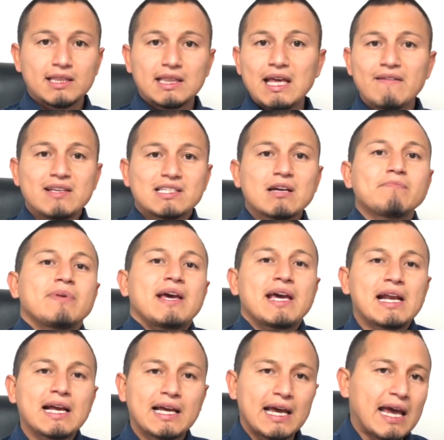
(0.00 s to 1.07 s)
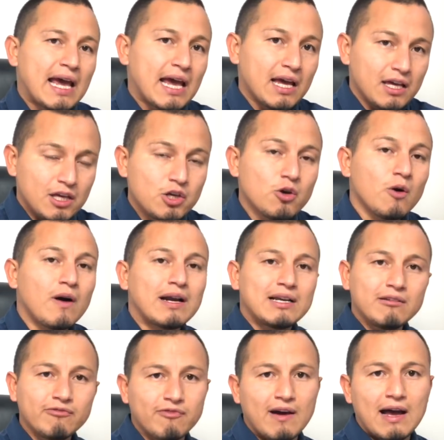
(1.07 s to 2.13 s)
Devi sapere che io
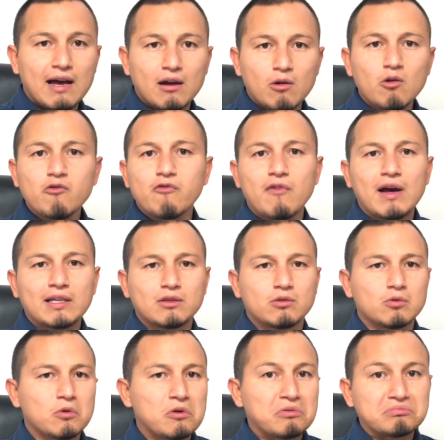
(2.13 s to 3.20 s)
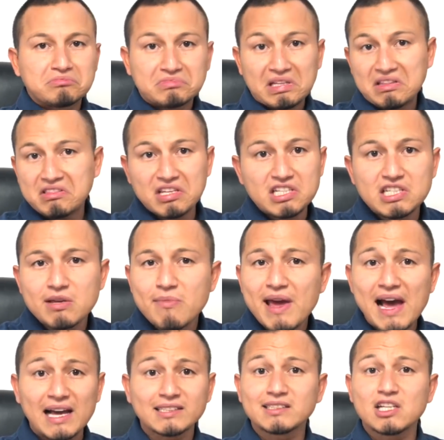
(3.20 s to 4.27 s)
anni fa ho fatto tantissime
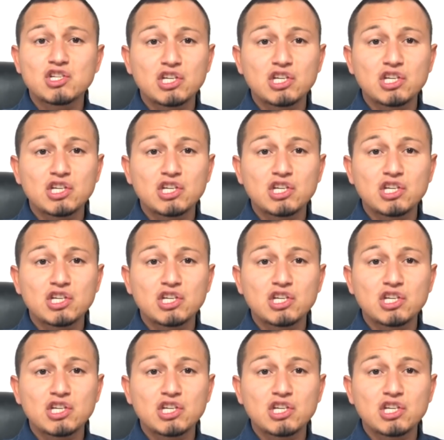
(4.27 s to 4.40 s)
aste,